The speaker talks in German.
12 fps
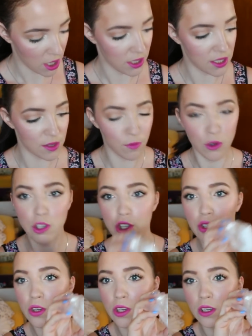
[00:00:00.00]
diese
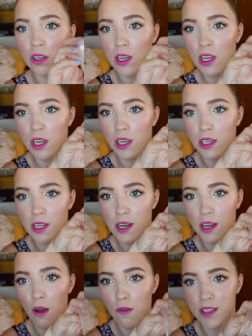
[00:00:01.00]
Mundstücke äh, da
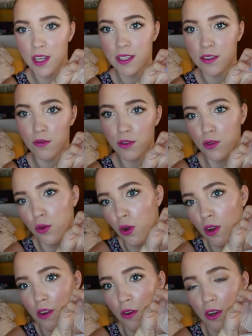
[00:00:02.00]
draufsetzen und so
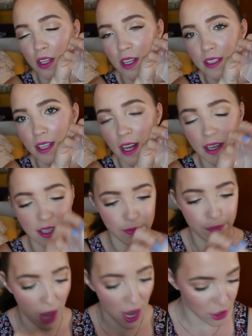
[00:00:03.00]
könntet euch das dann ins
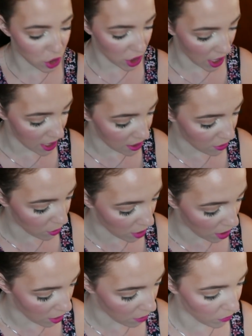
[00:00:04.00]
Bad stellen
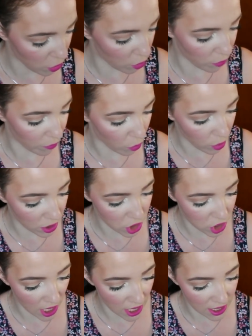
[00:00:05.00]
oder irgendwo
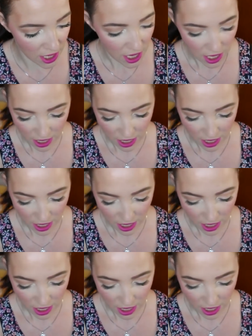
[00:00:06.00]
hinstellen.